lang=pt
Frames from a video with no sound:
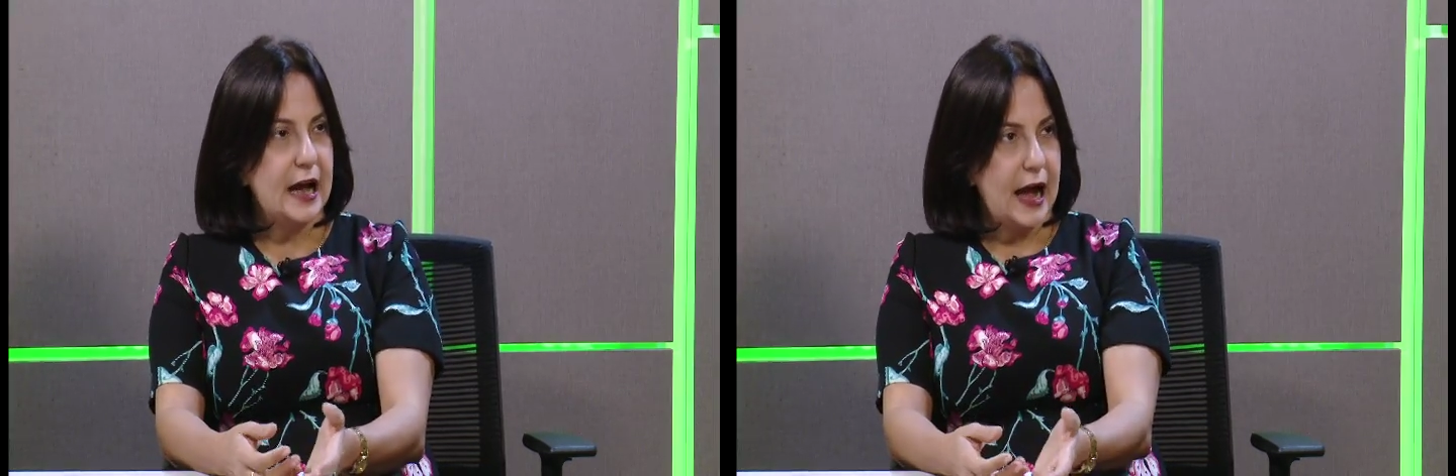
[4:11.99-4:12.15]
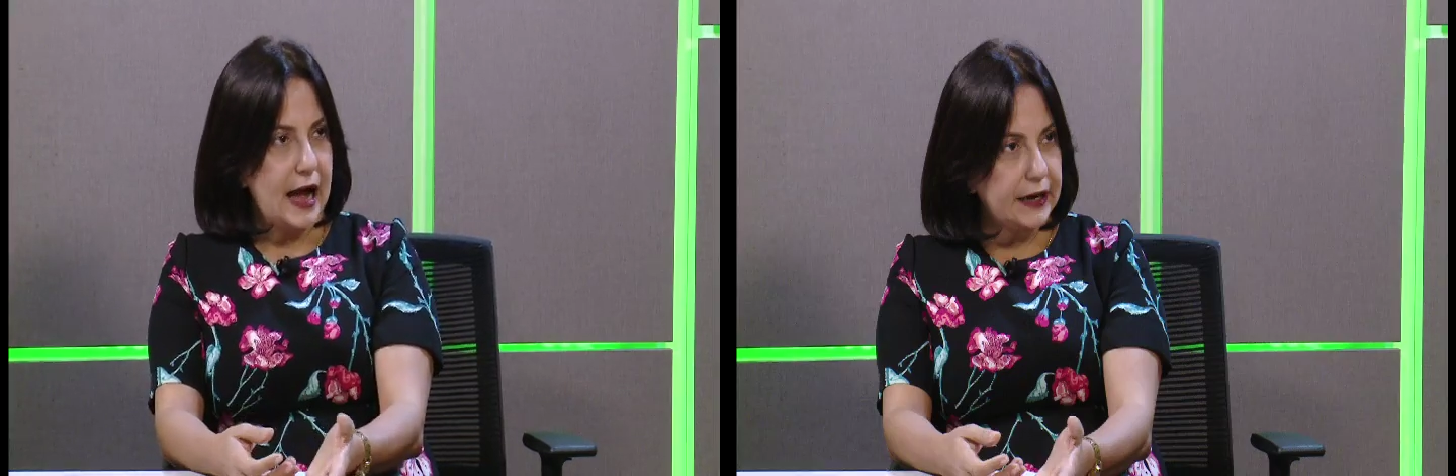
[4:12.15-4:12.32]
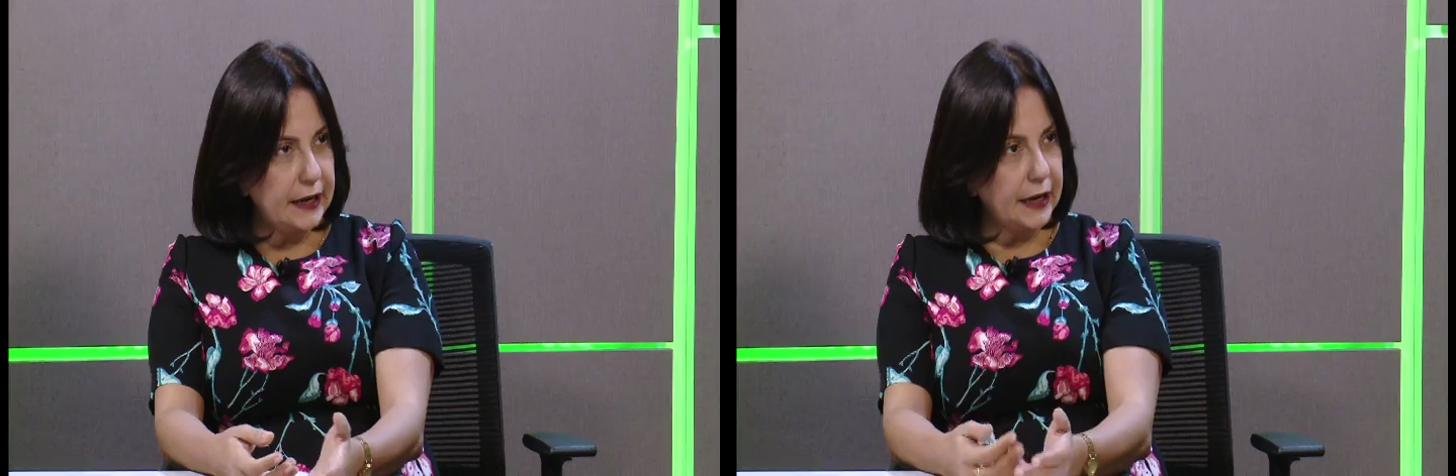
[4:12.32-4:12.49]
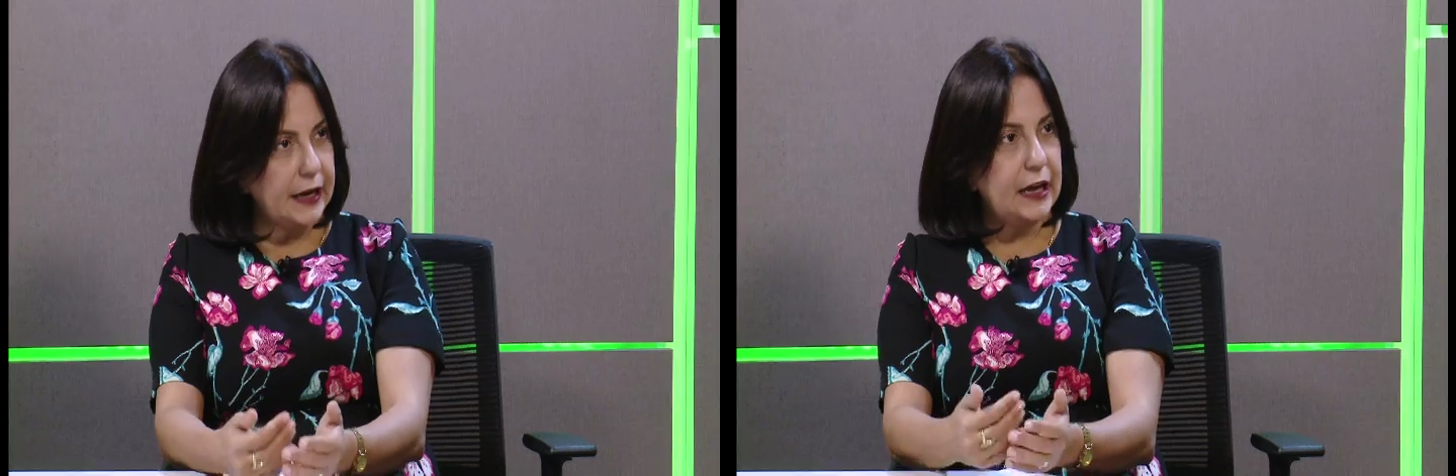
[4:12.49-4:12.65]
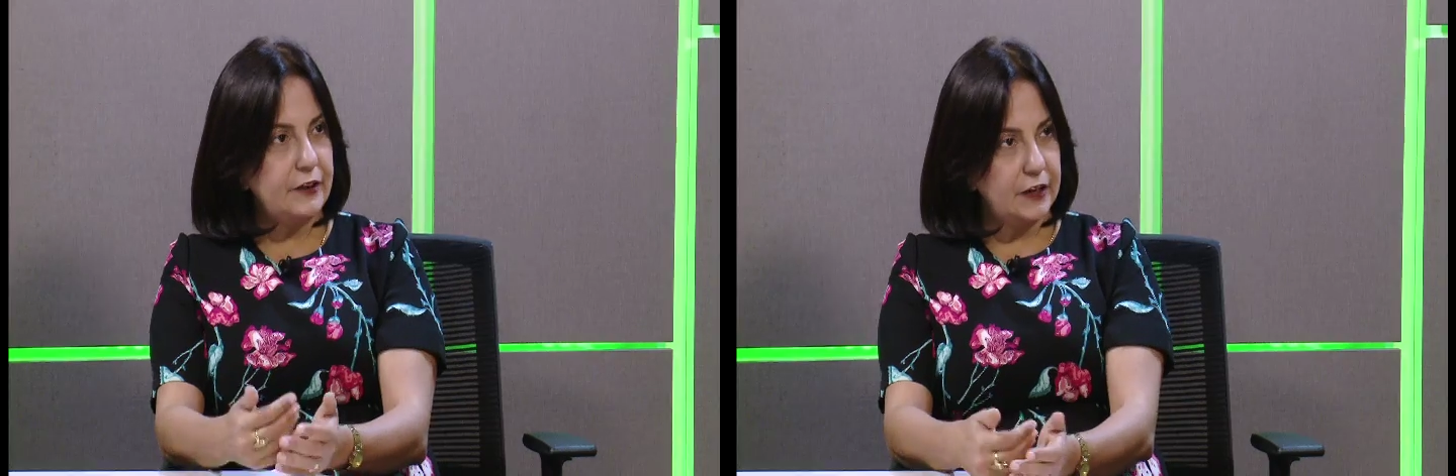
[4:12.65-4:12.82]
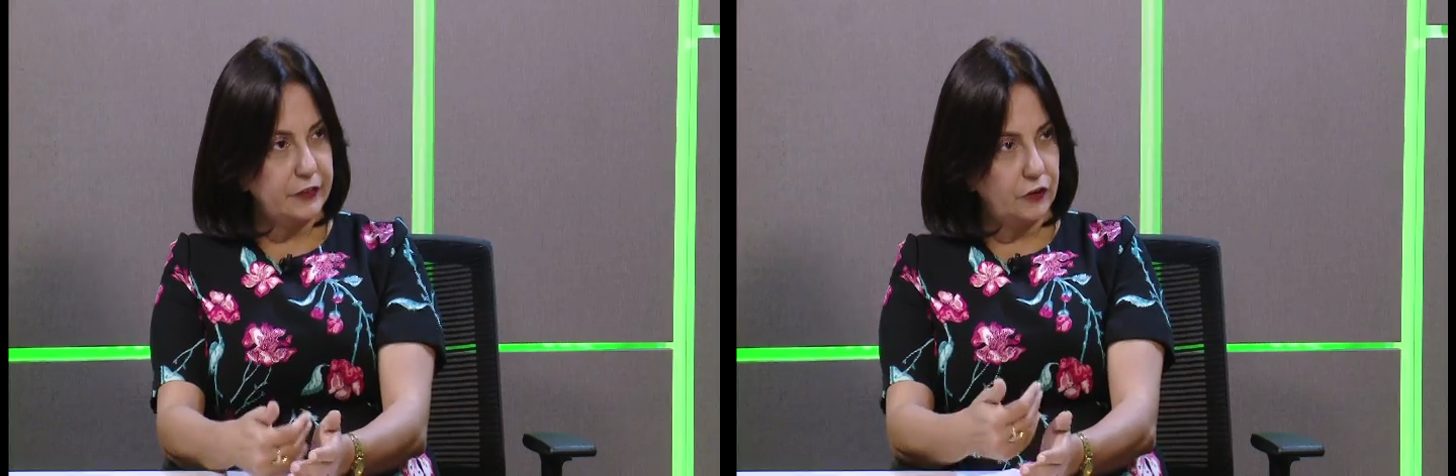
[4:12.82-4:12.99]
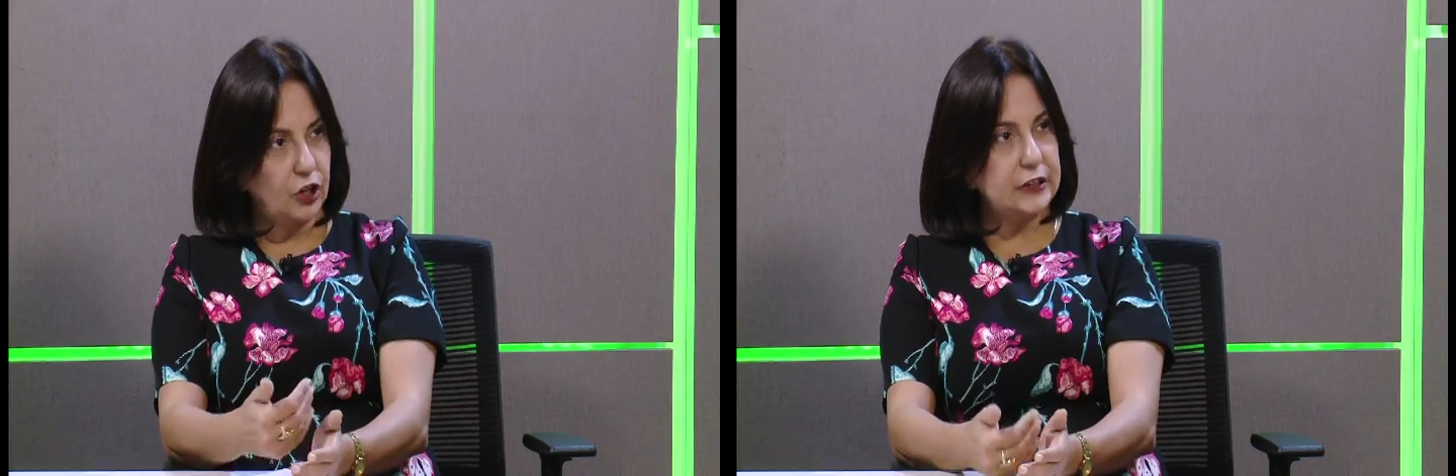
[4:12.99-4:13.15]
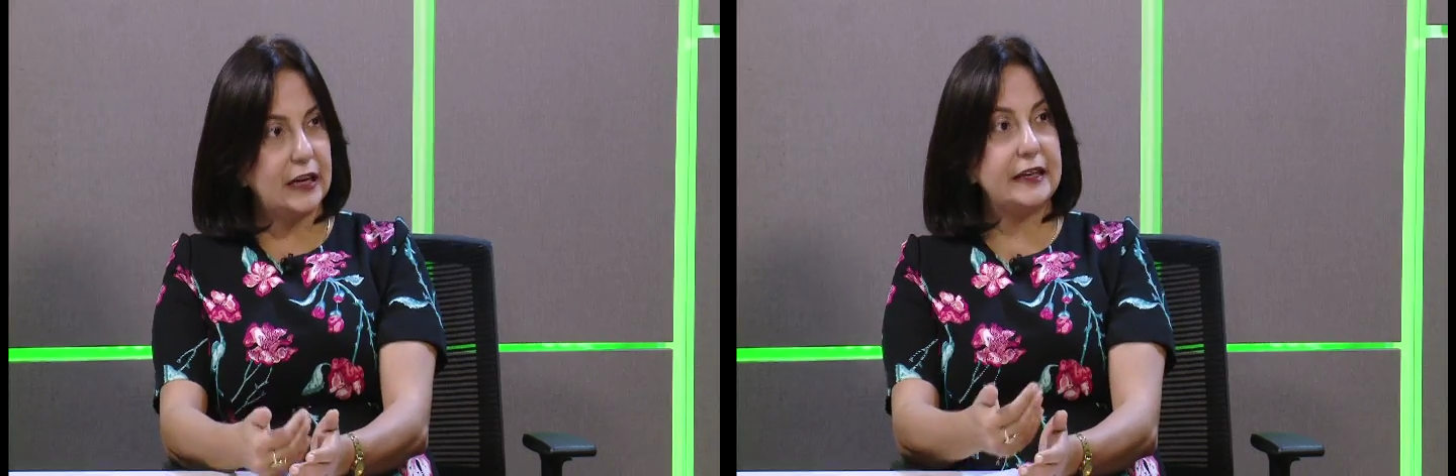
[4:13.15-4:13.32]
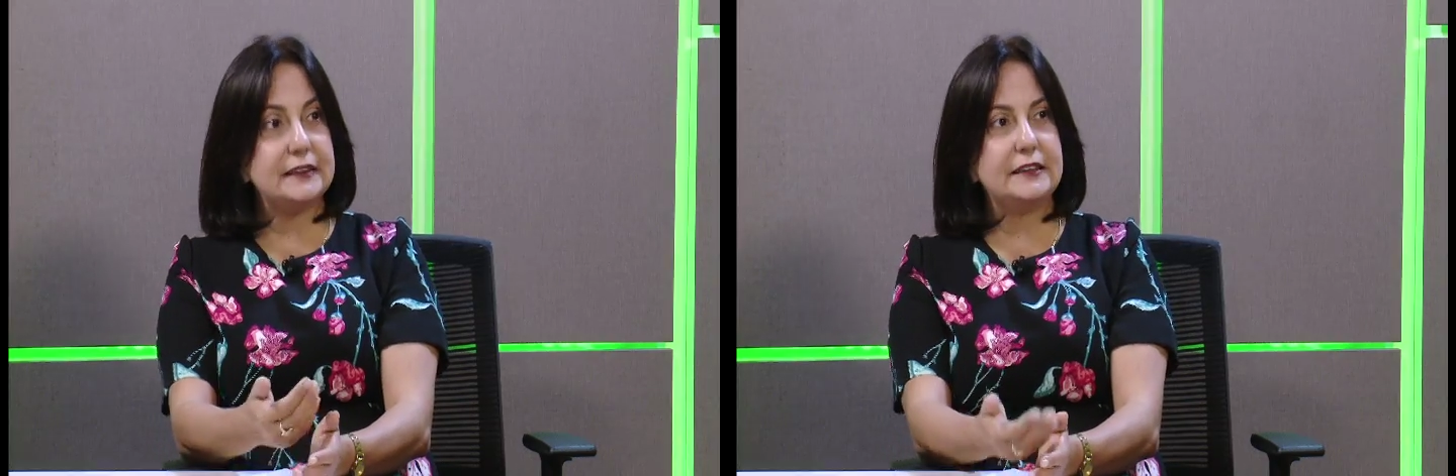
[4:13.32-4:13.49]
agregar e vai
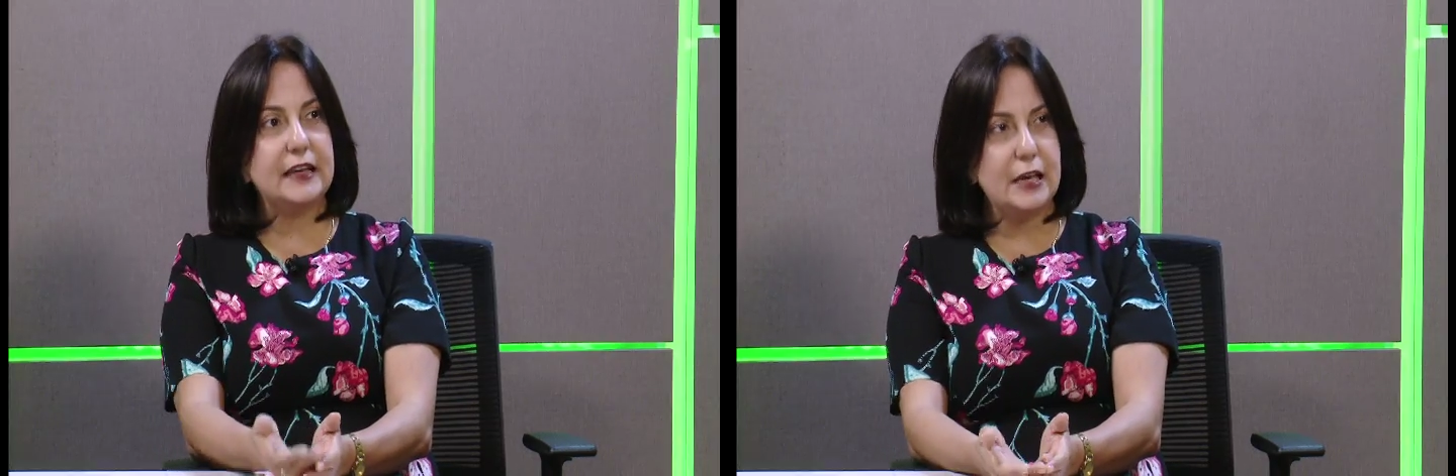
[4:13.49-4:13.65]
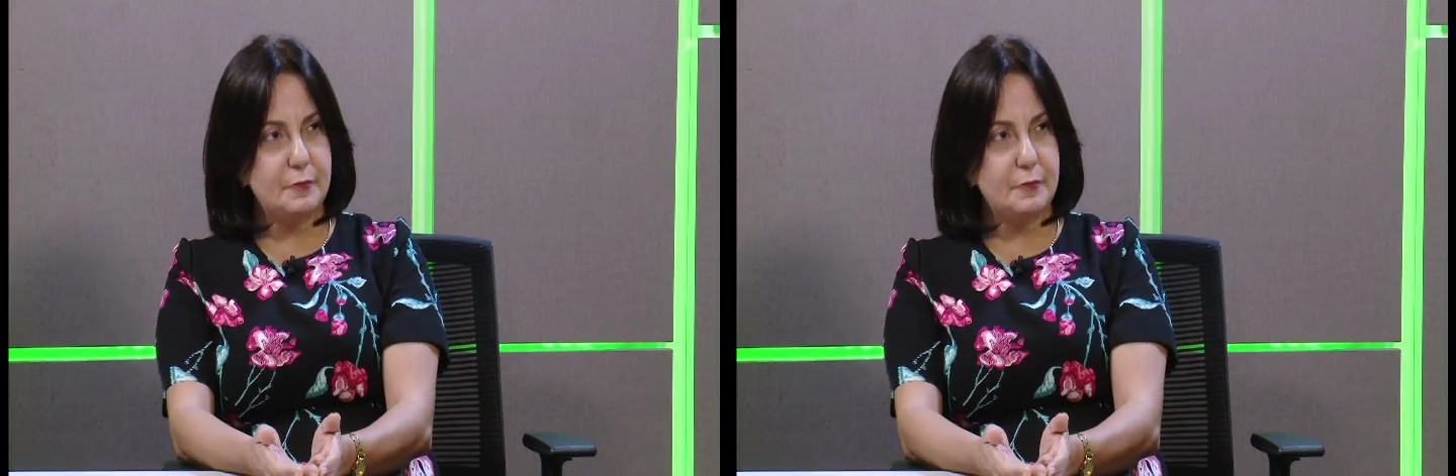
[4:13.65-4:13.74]
fortalecer a